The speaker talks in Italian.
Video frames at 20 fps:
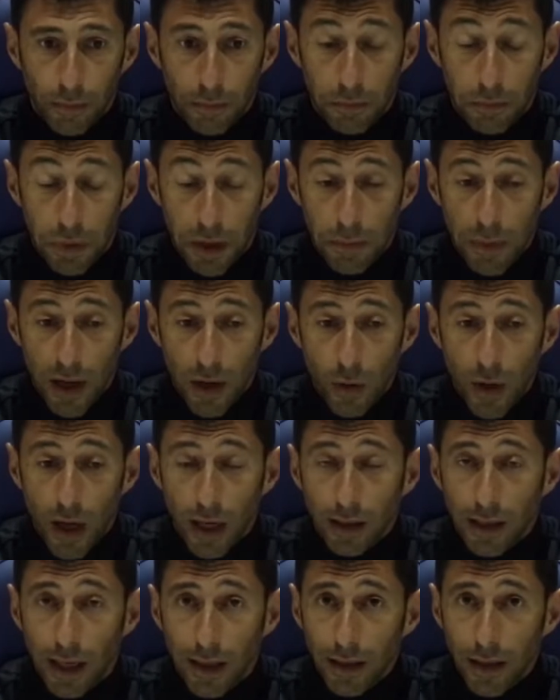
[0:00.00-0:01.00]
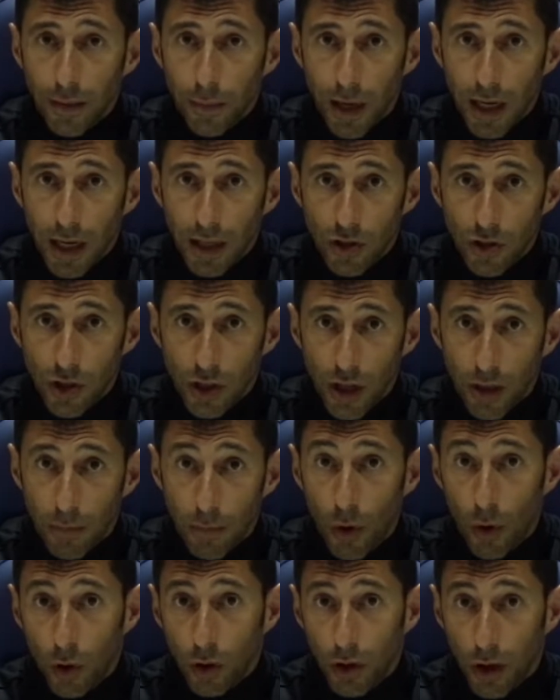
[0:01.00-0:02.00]
per me lui ha tanti pregi, ha
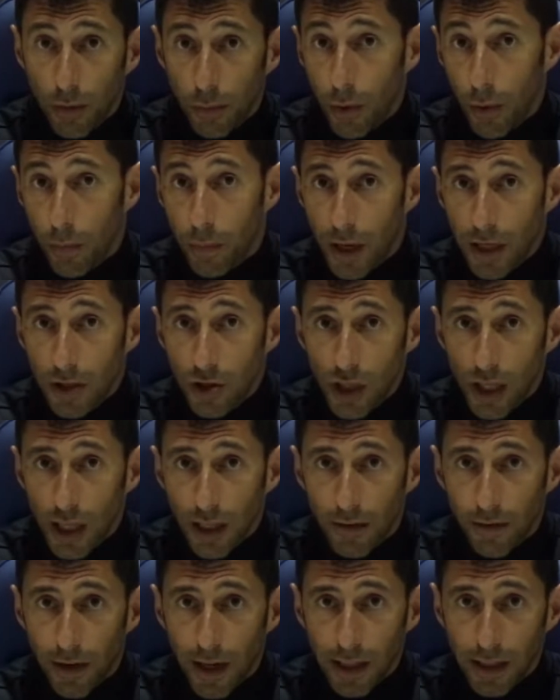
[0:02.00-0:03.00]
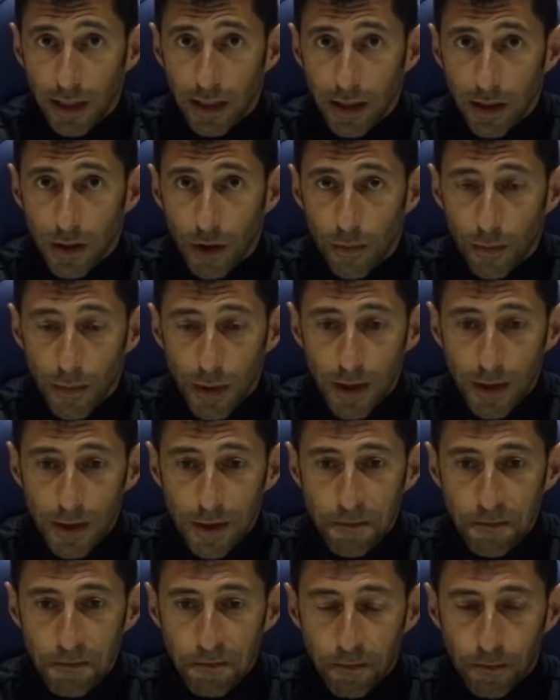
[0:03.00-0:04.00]
molti, più pregi che difetti. Insomma.
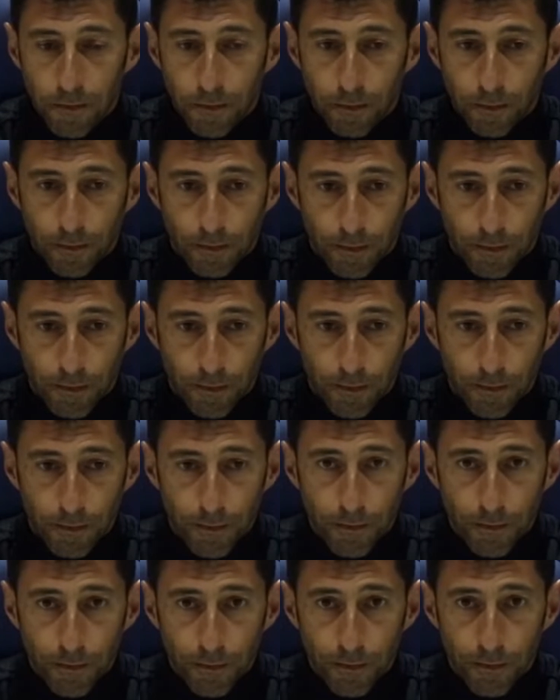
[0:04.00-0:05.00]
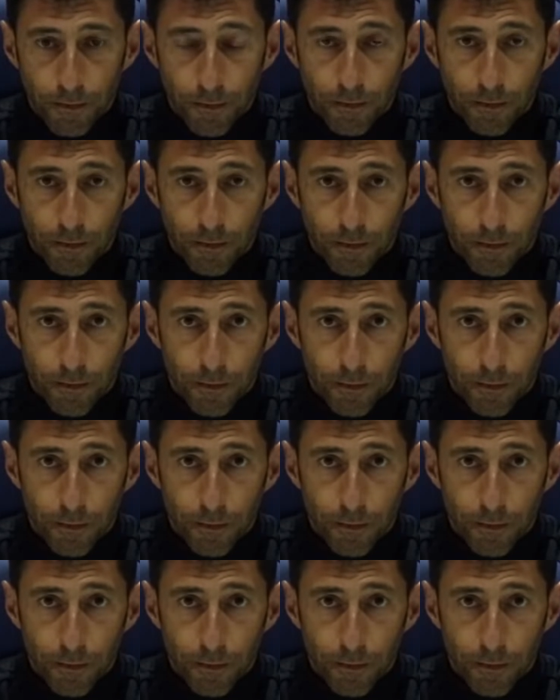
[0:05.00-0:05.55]
Roberto Barbarossa,